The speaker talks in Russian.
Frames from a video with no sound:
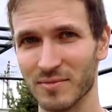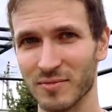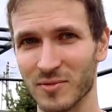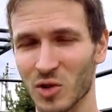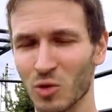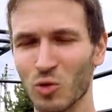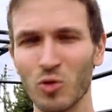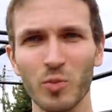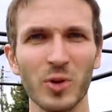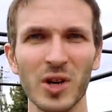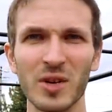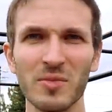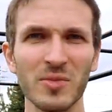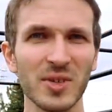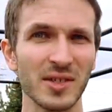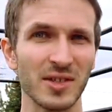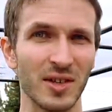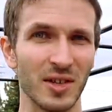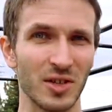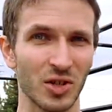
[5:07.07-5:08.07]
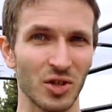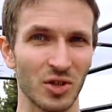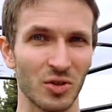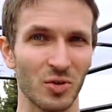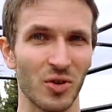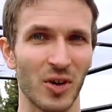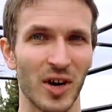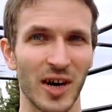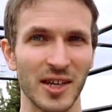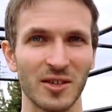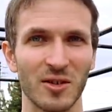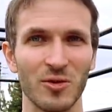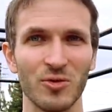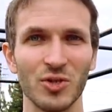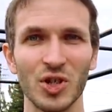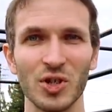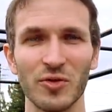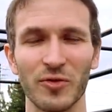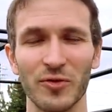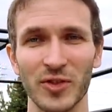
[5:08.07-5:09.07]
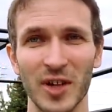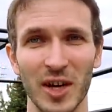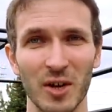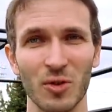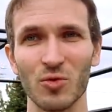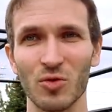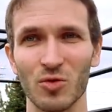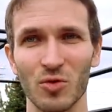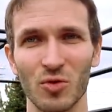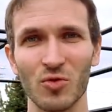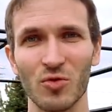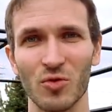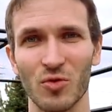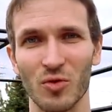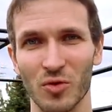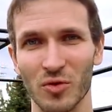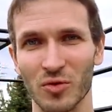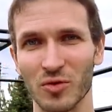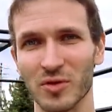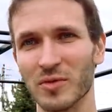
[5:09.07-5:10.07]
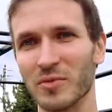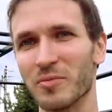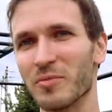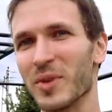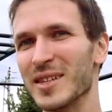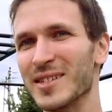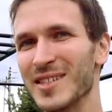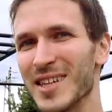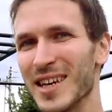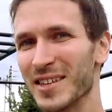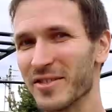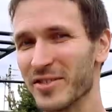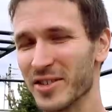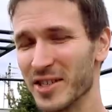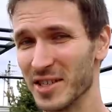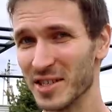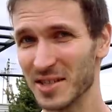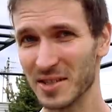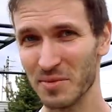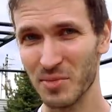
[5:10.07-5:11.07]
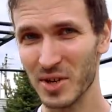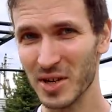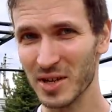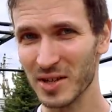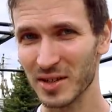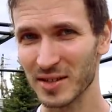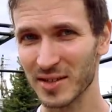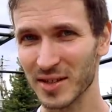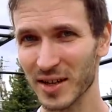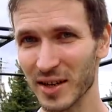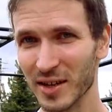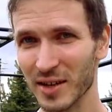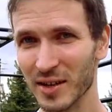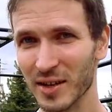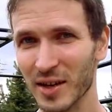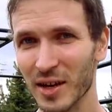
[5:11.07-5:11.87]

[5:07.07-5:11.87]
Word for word: глупая мысль, что отключив вторую руку подтягивания изменятся,